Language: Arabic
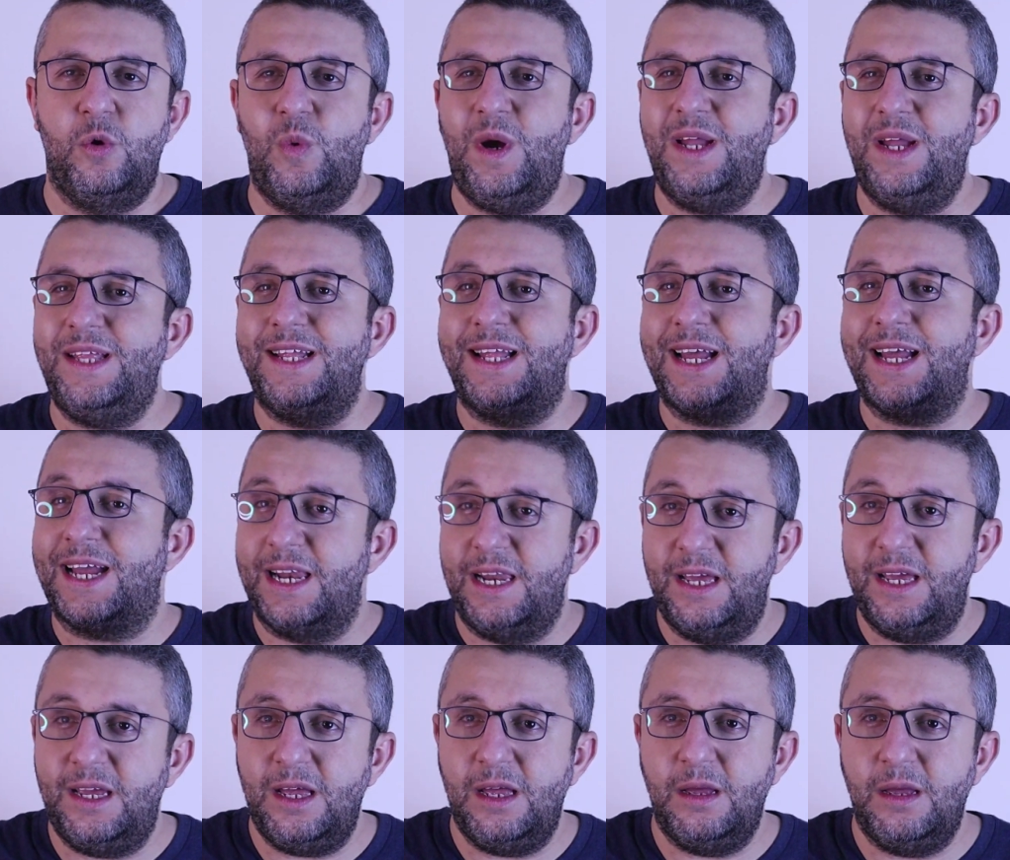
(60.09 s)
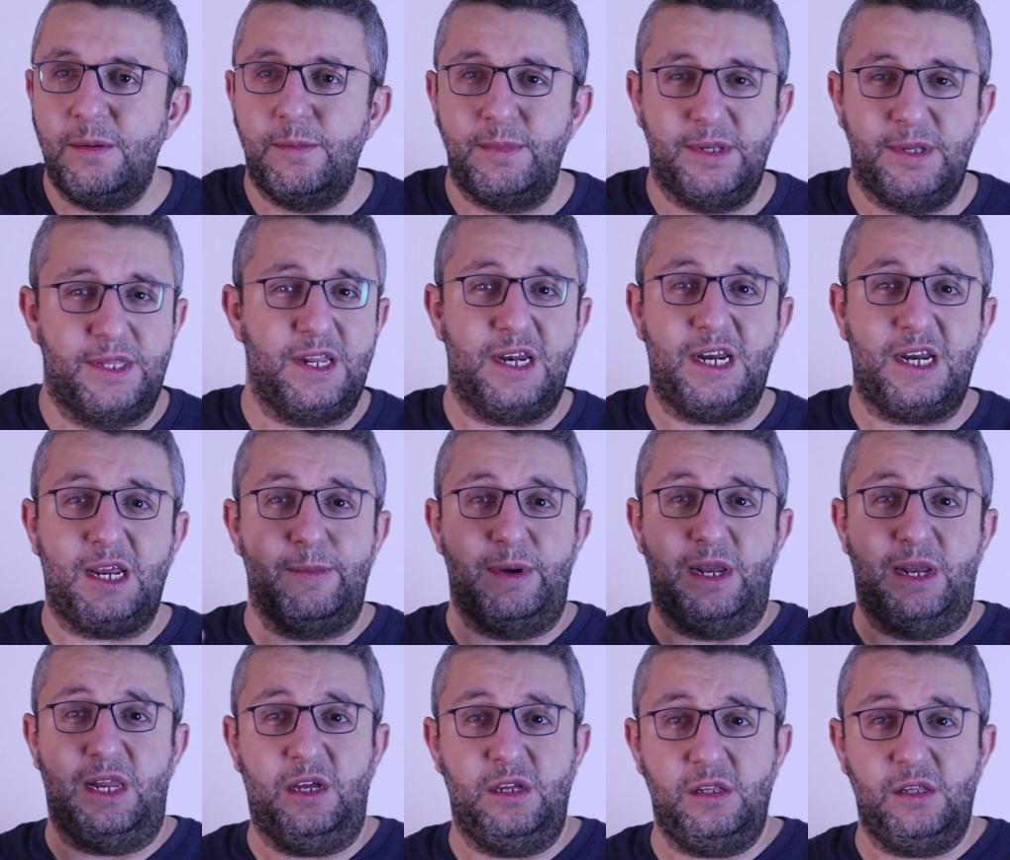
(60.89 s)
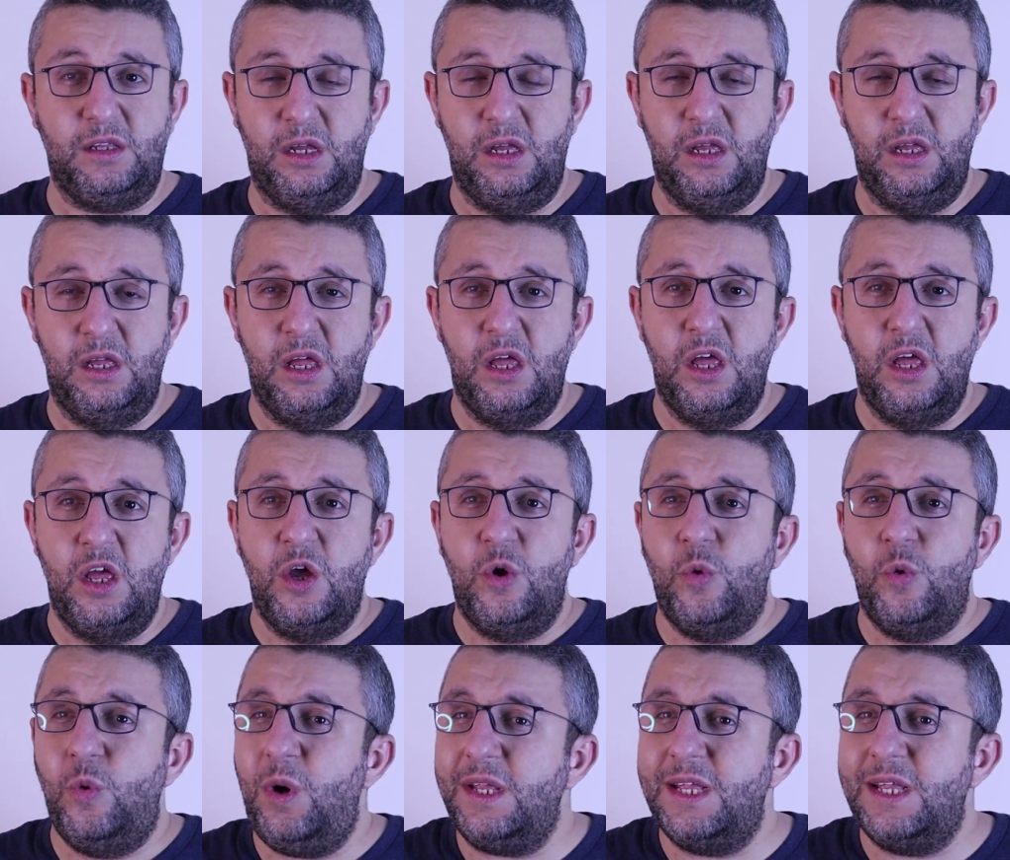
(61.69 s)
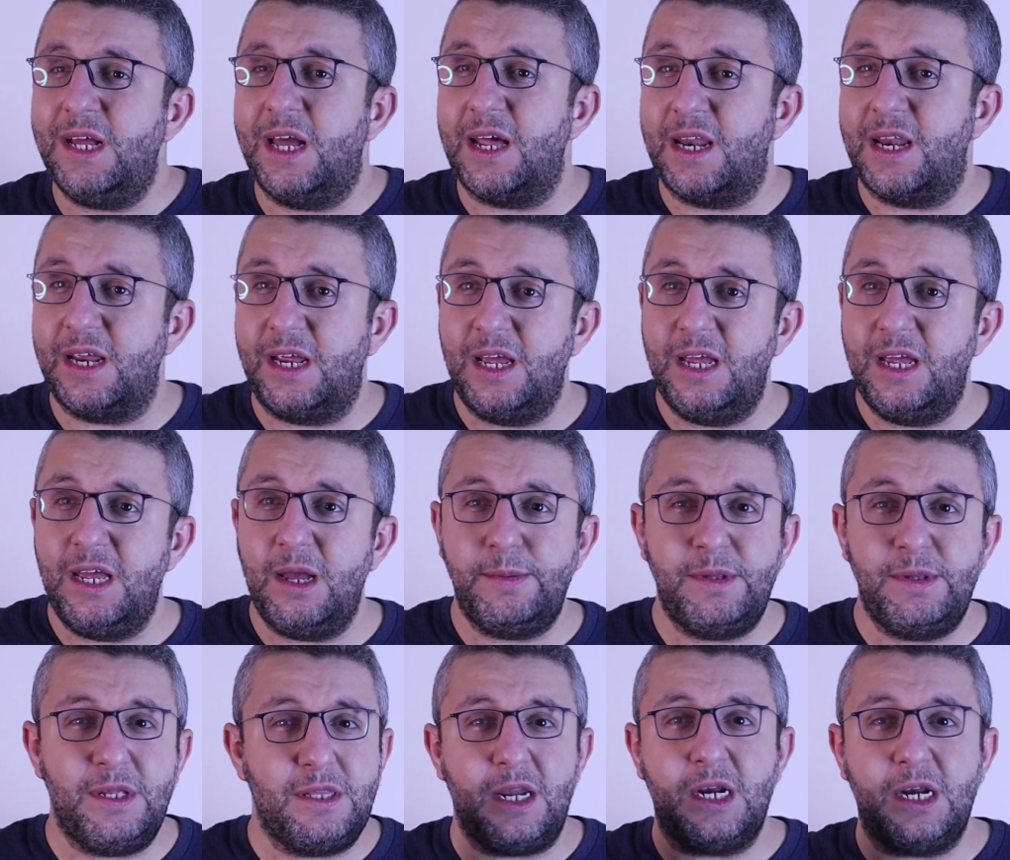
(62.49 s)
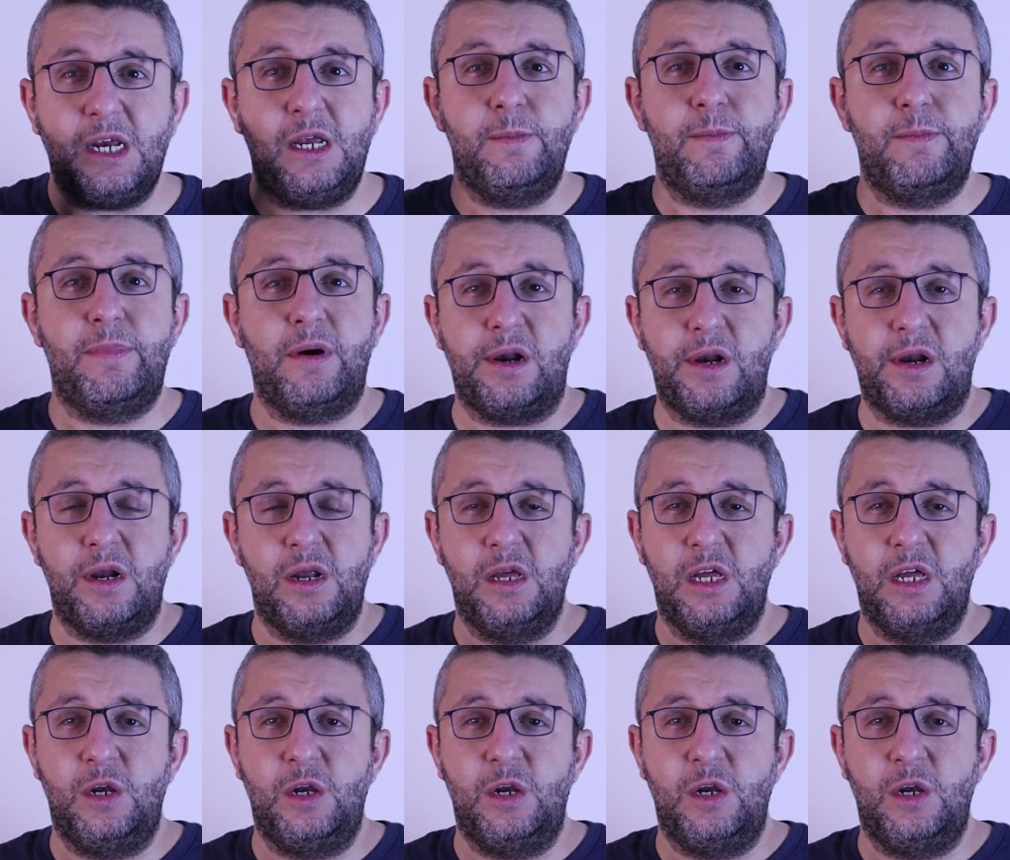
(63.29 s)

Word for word: وحده داخليه بتركب على الحيطه وحده خارجيه بتتركب بره